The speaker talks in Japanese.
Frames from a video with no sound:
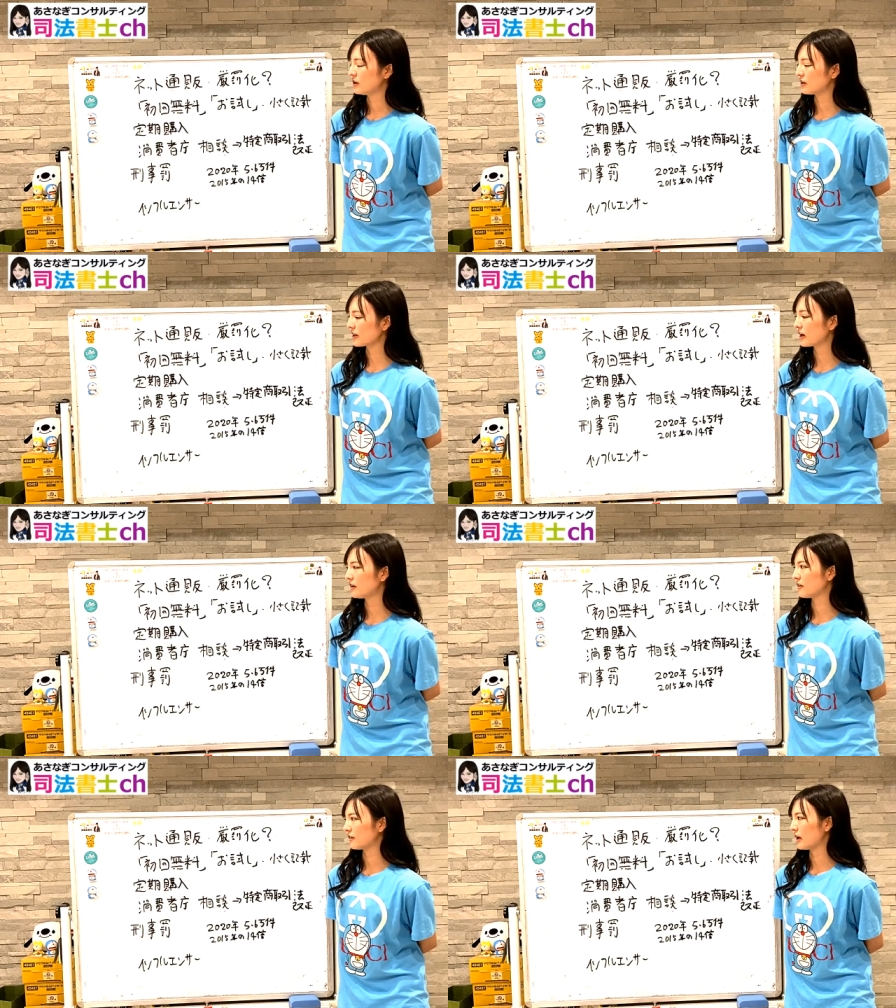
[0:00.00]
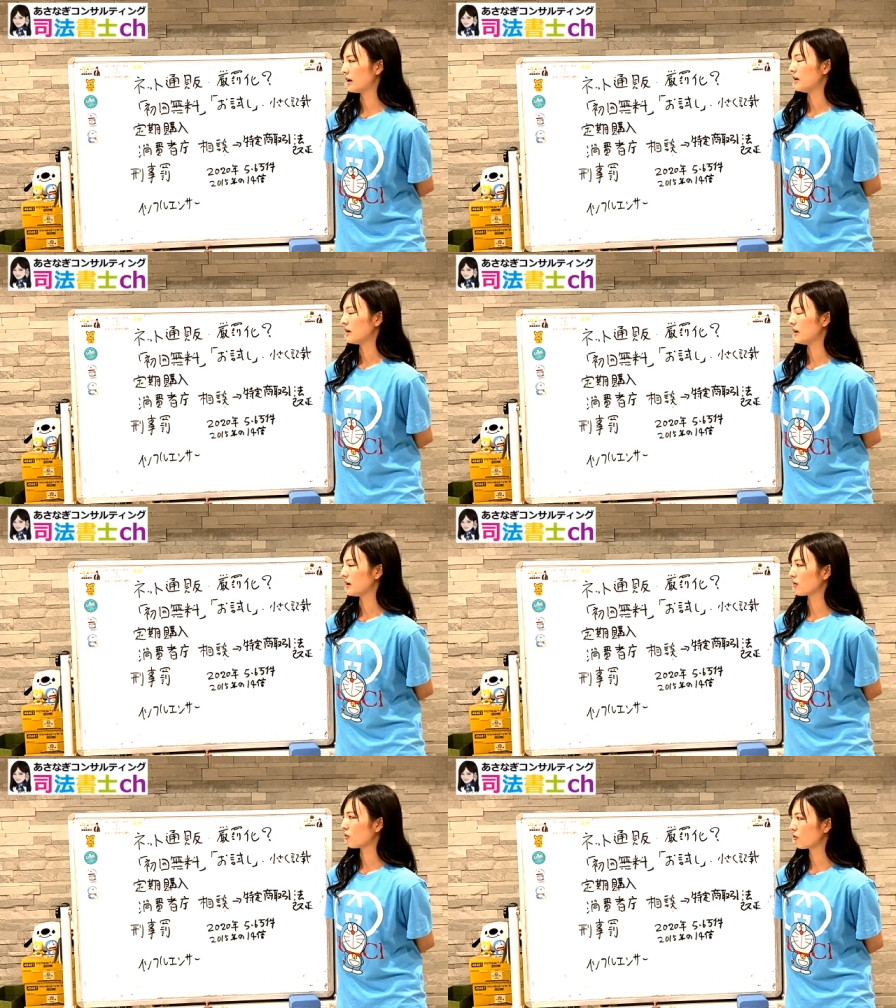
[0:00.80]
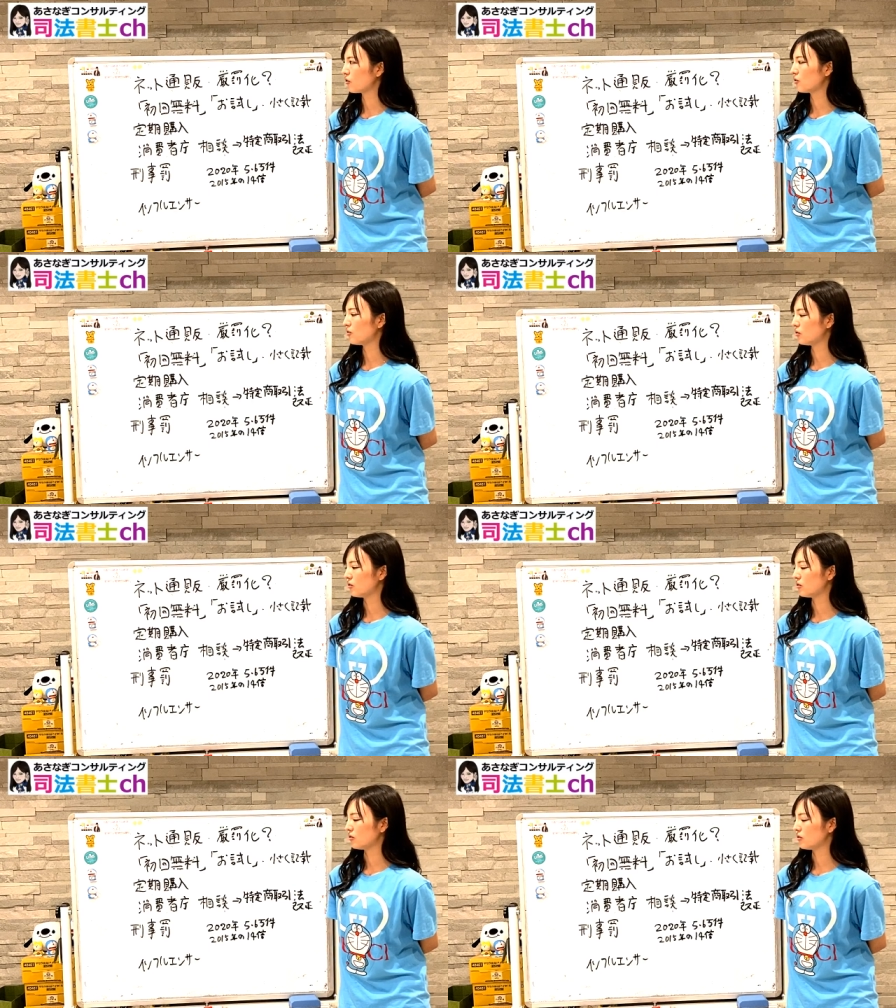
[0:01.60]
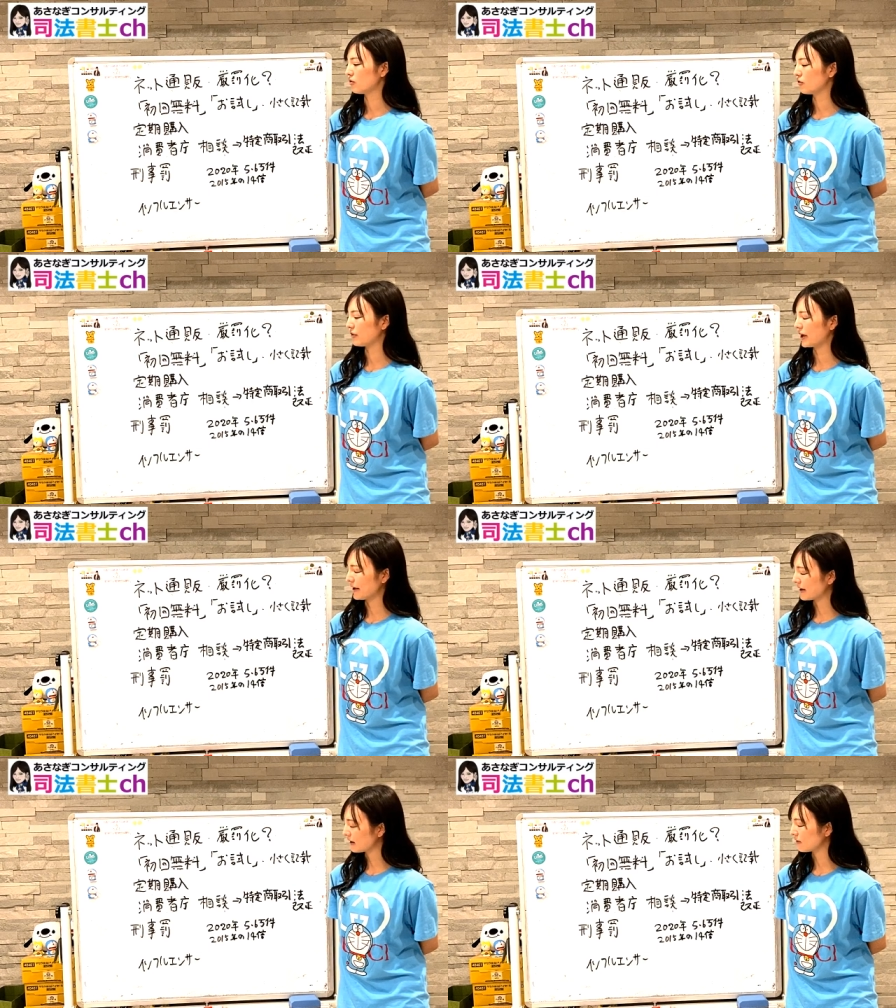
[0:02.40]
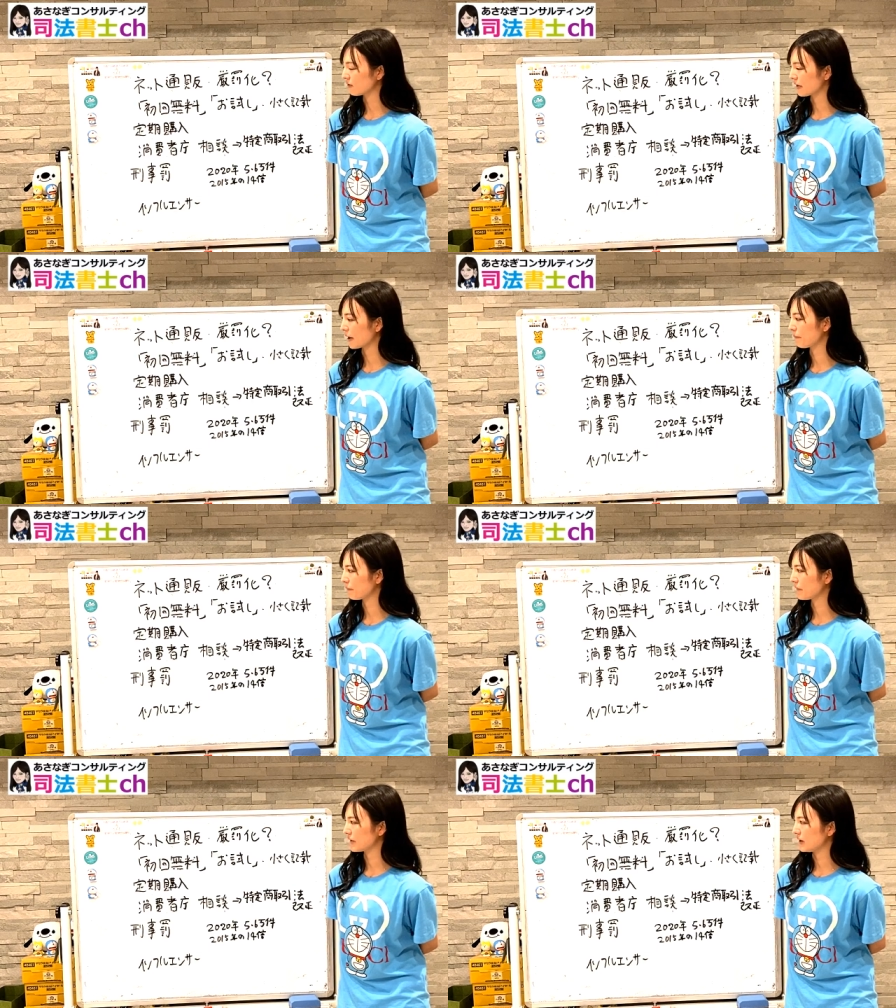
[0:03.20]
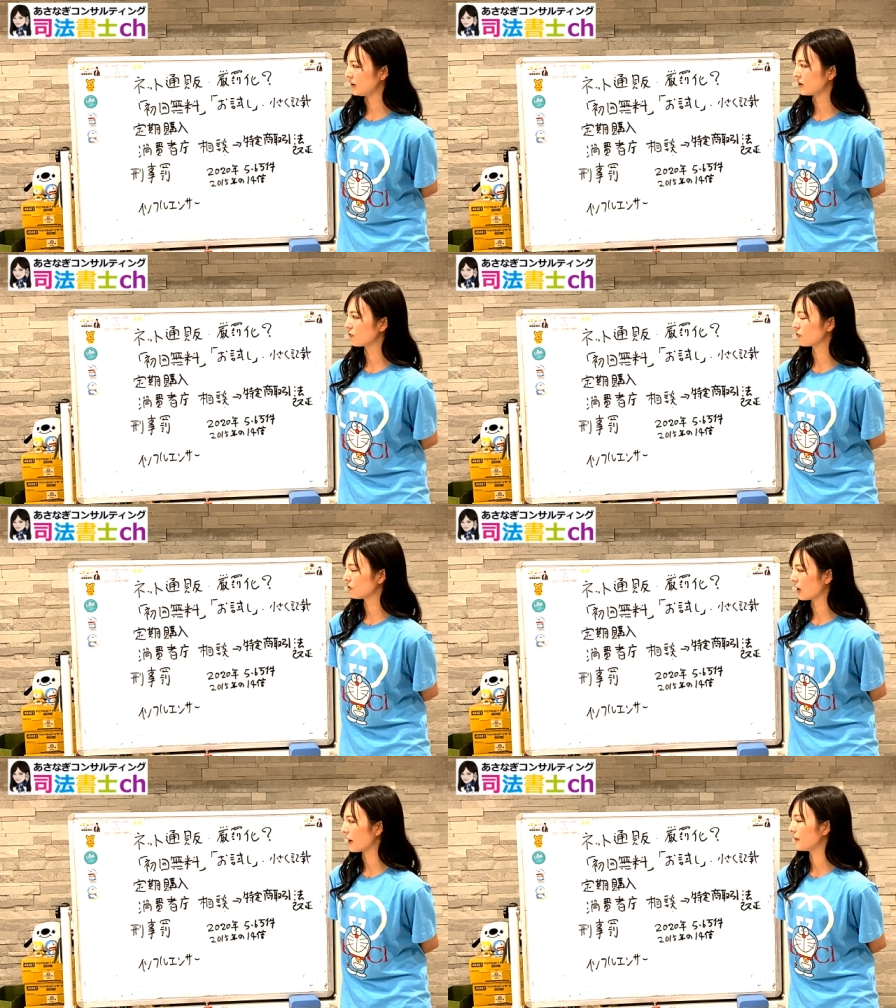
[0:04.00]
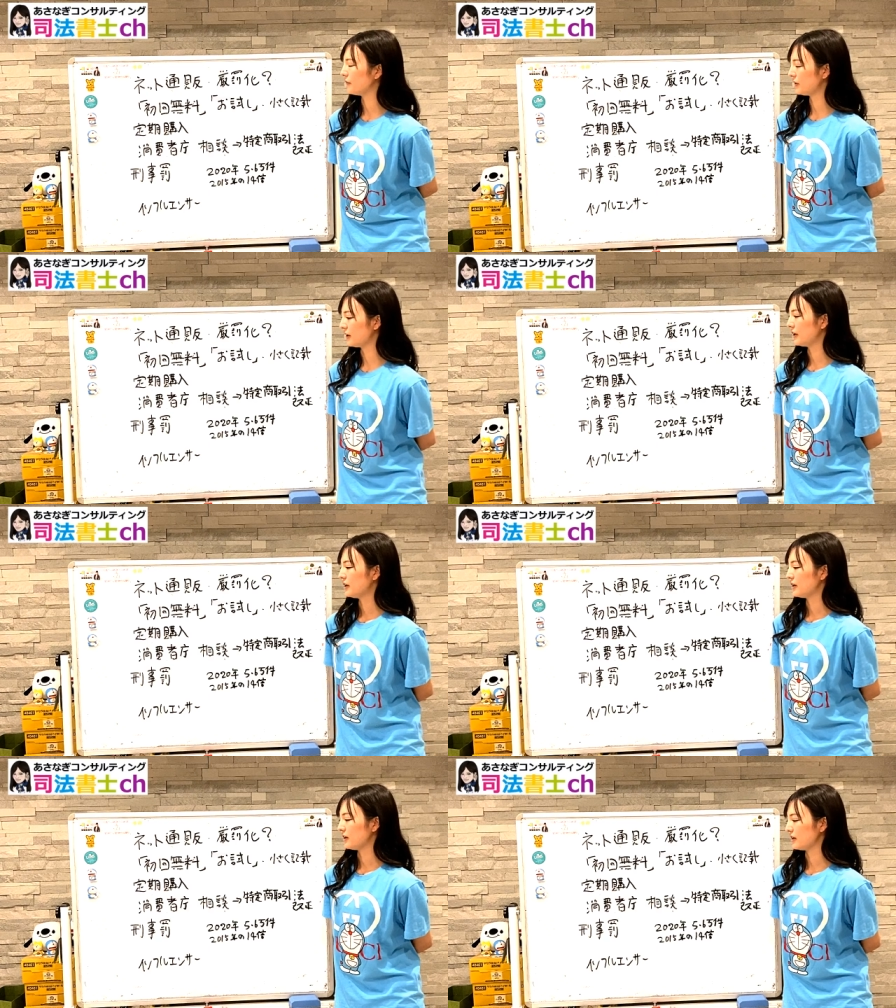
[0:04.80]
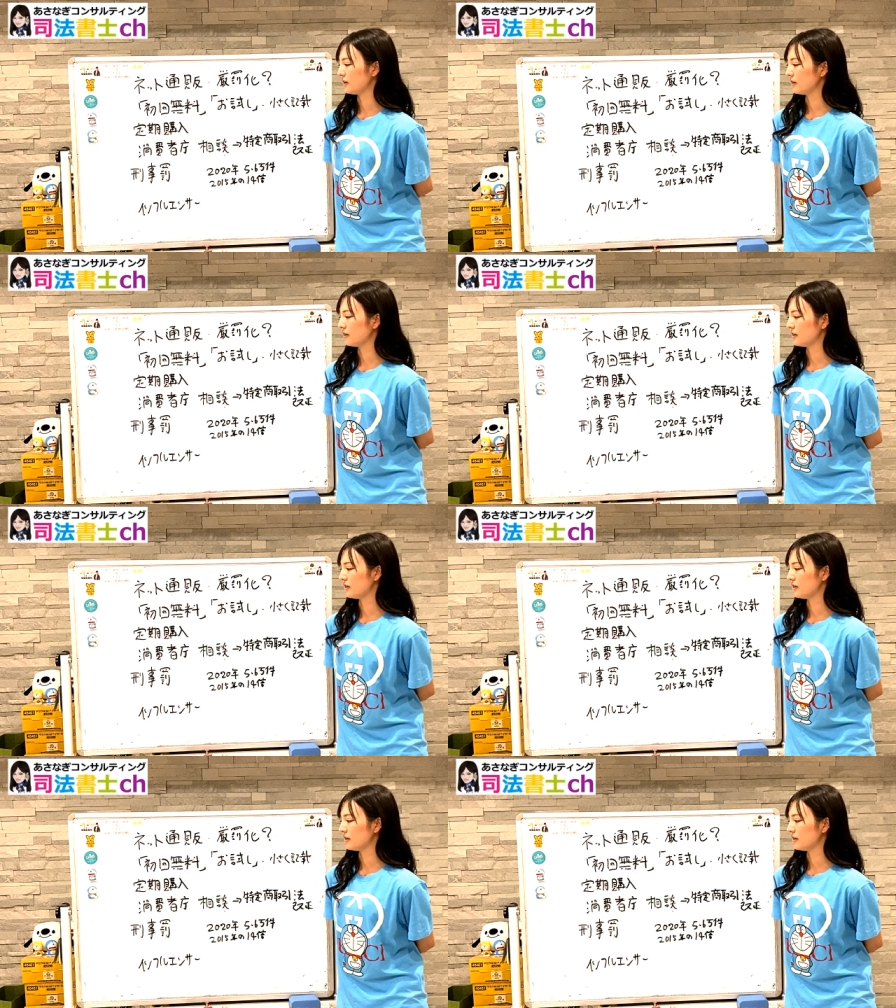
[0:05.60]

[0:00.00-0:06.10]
でさらにですね、えー、このね何ていうのかな、えネット通販に、え